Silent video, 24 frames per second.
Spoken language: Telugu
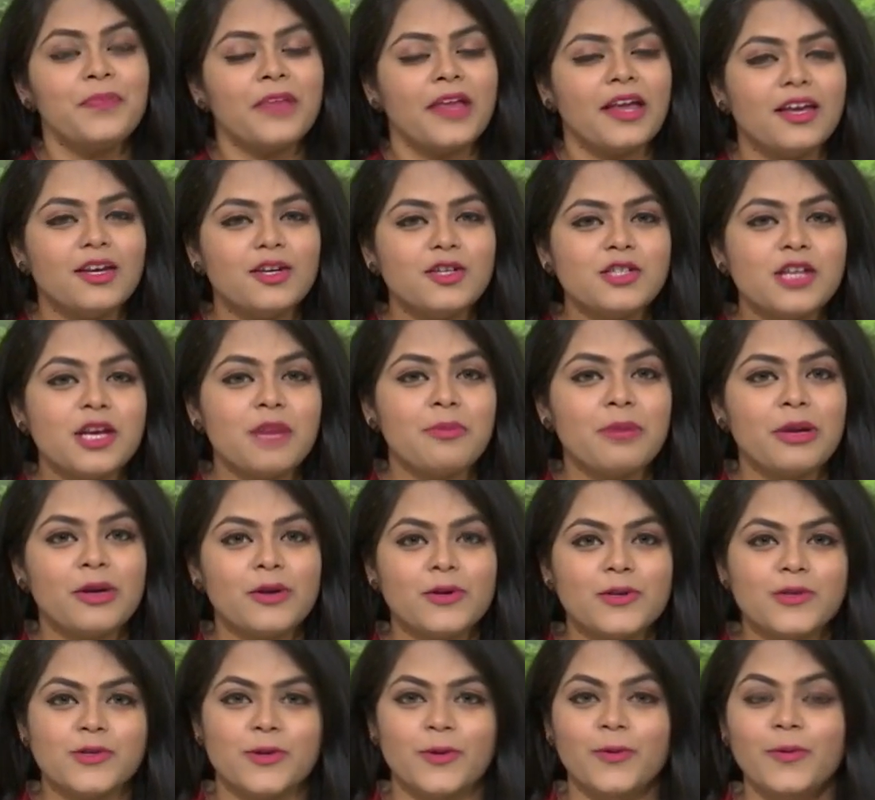ఈరోజు నేను
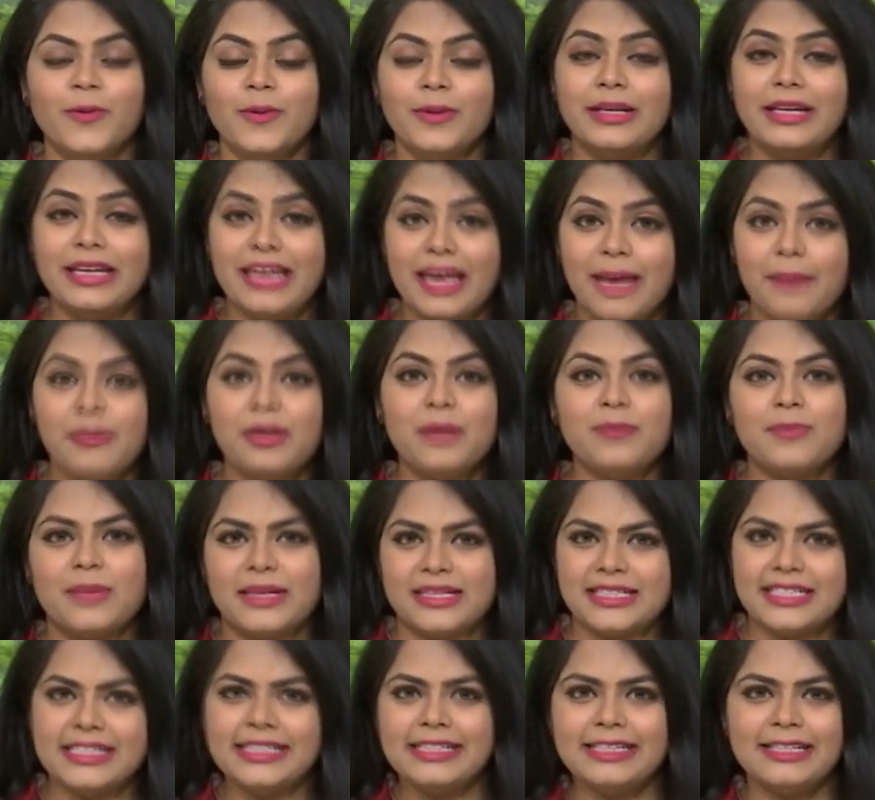మీకోసం లెమన్
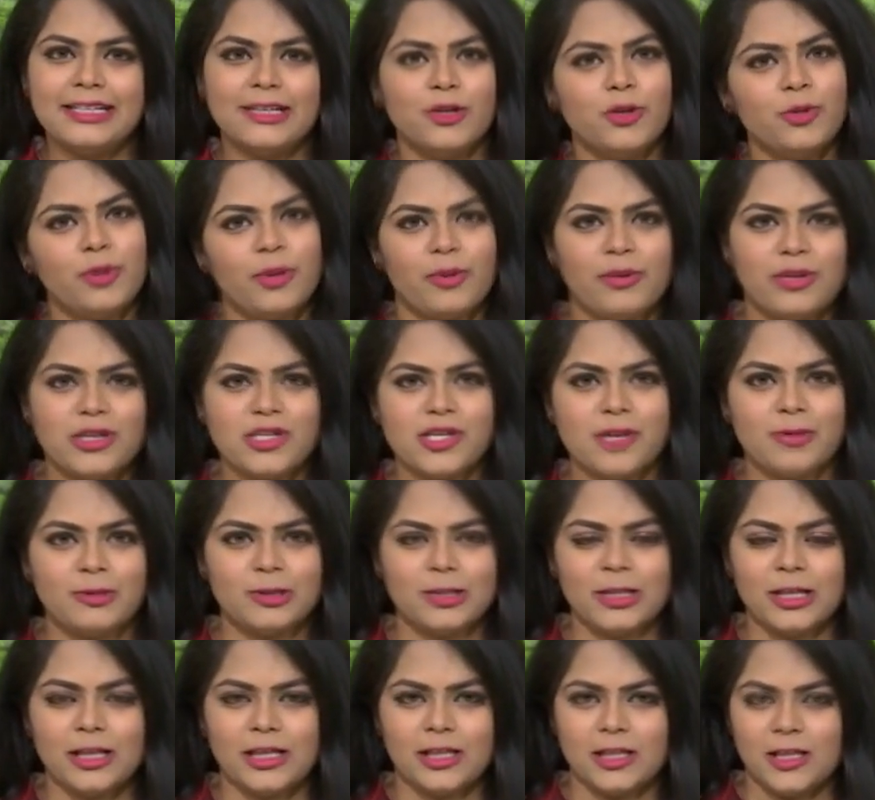బటన్ ఇడ్లీలు ప్రిపేర్
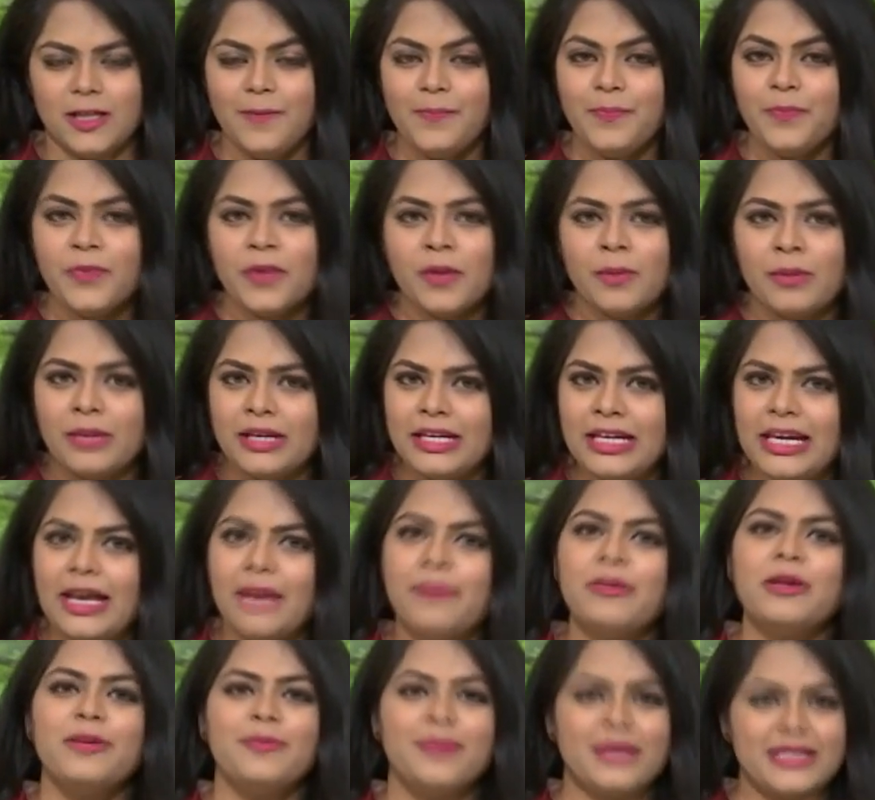చేయబోతున్నాను కదా మరి
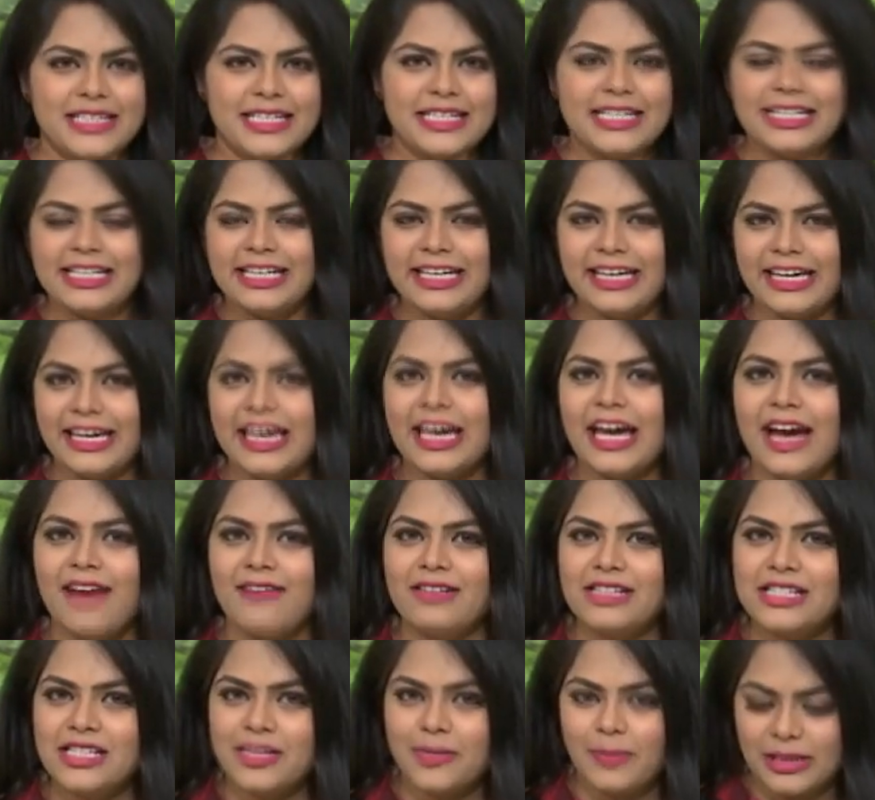లెమన్ బటన్ ఇడ్లీకి
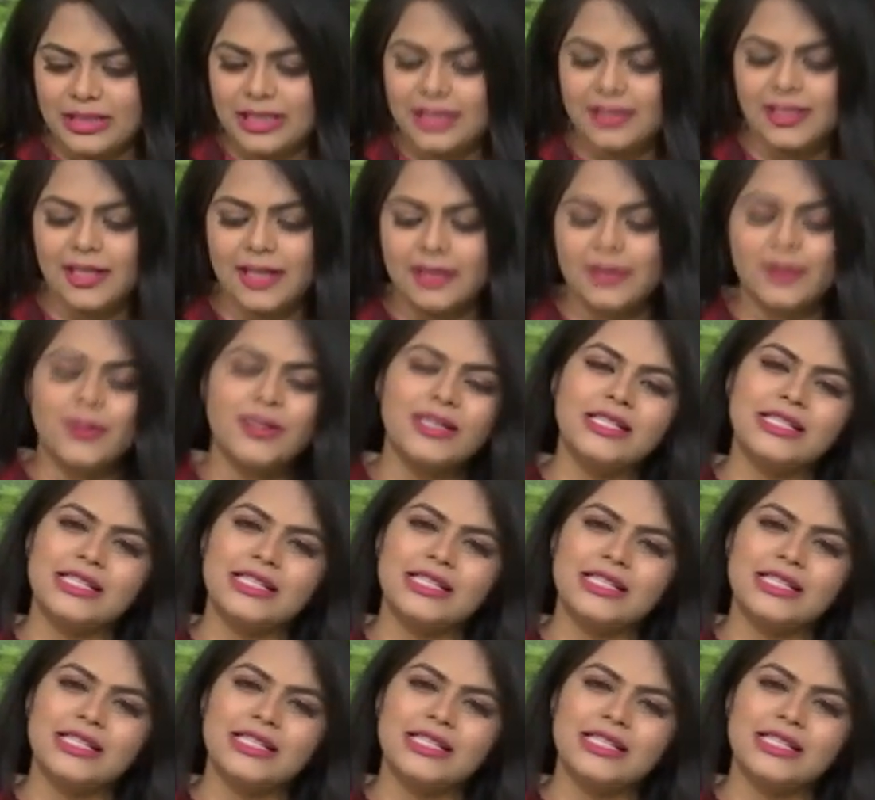కావాల్సిన పదార్థాలతో నేను